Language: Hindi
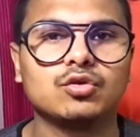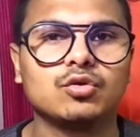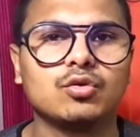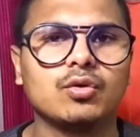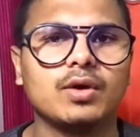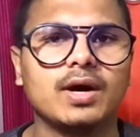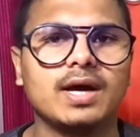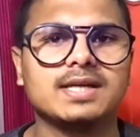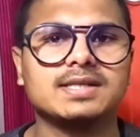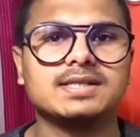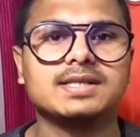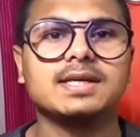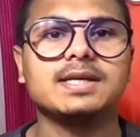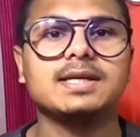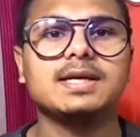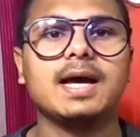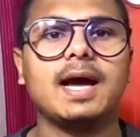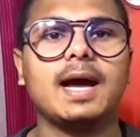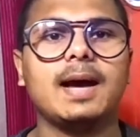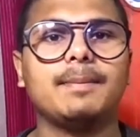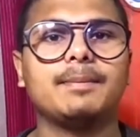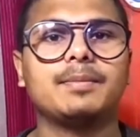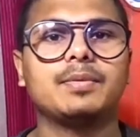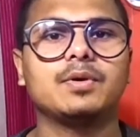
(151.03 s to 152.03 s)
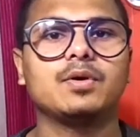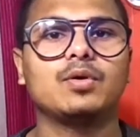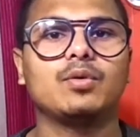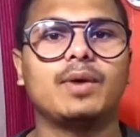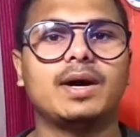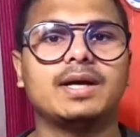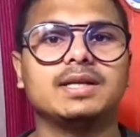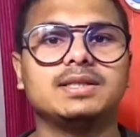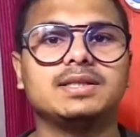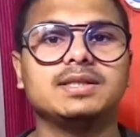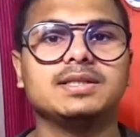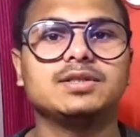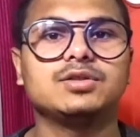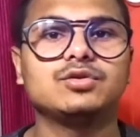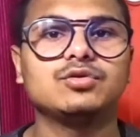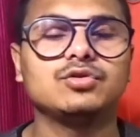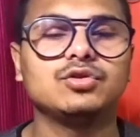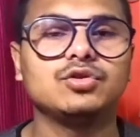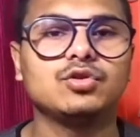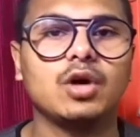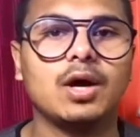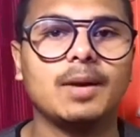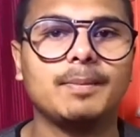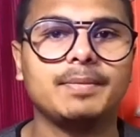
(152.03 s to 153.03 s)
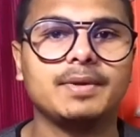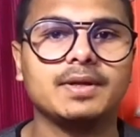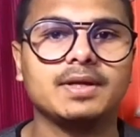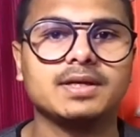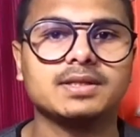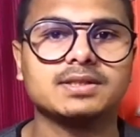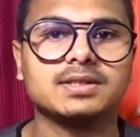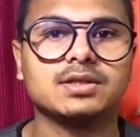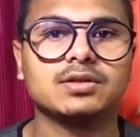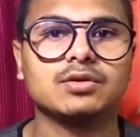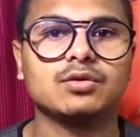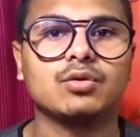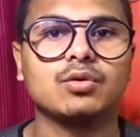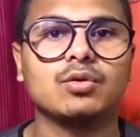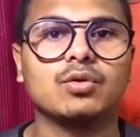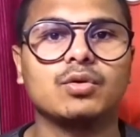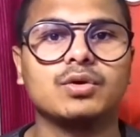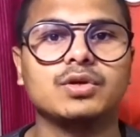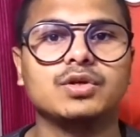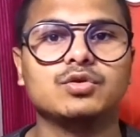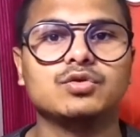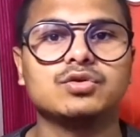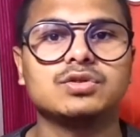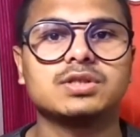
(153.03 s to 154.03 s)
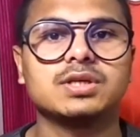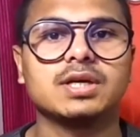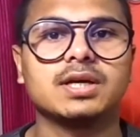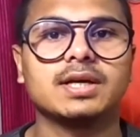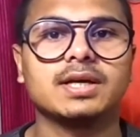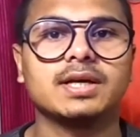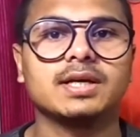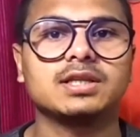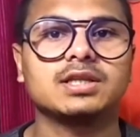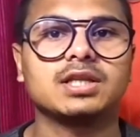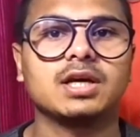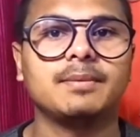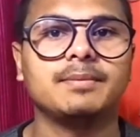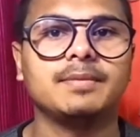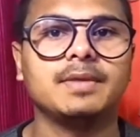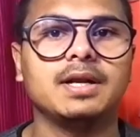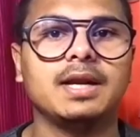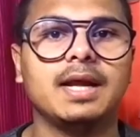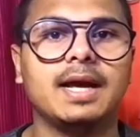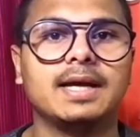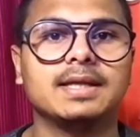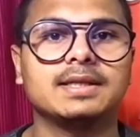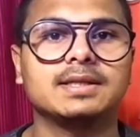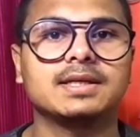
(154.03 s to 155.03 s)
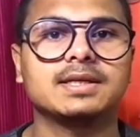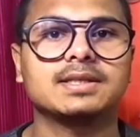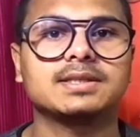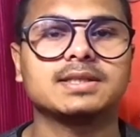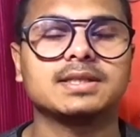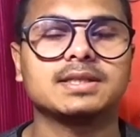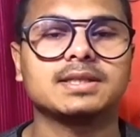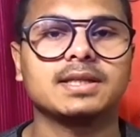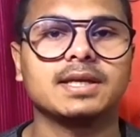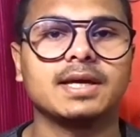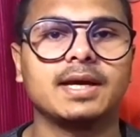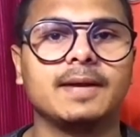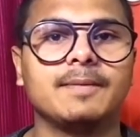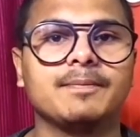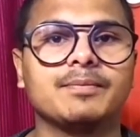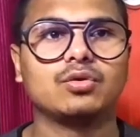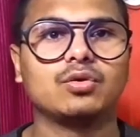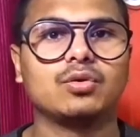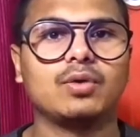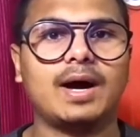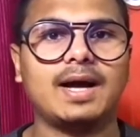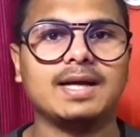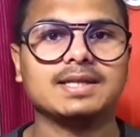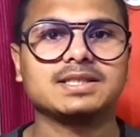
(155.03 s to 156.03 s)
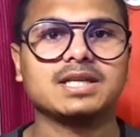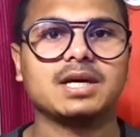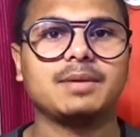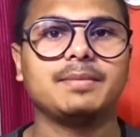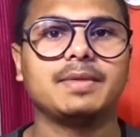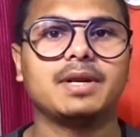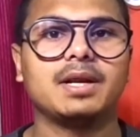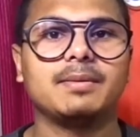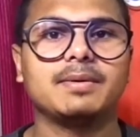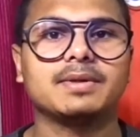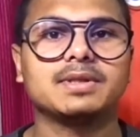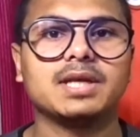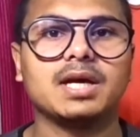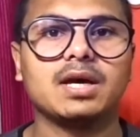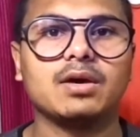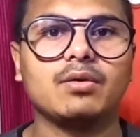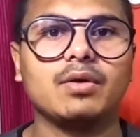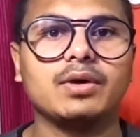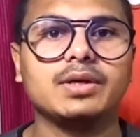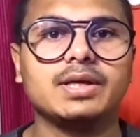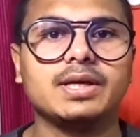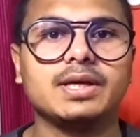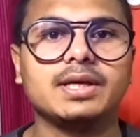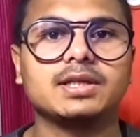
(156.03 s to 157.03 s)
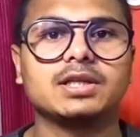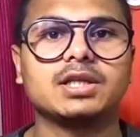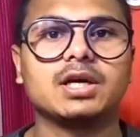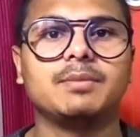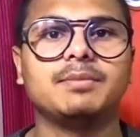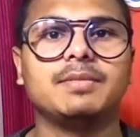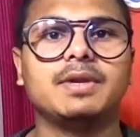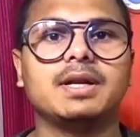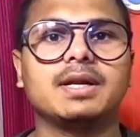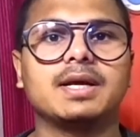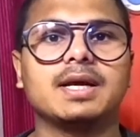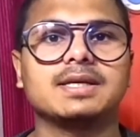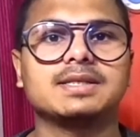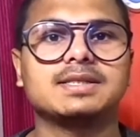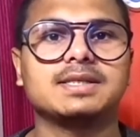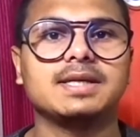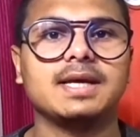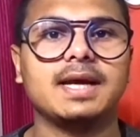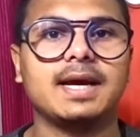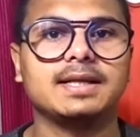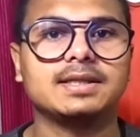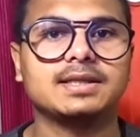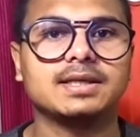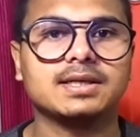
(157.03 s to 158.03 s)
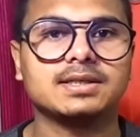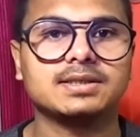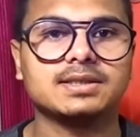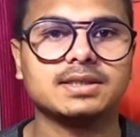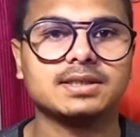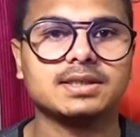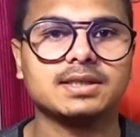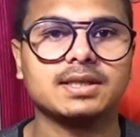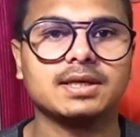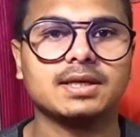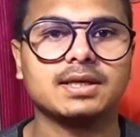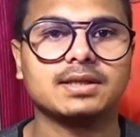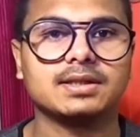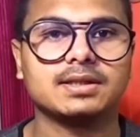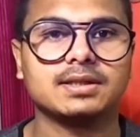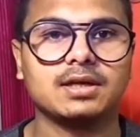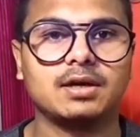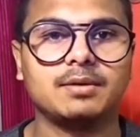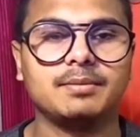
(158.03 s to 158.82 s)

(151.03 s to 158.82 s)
तो ऐसे ही आप वाई स्टूडियो एप्लीकेशन को यूज़ करके थंबनेल ऐड कर सकते हैं तो आज का मेरा बताया हुआ ये थंबनेल कैसे ऐड कर सकते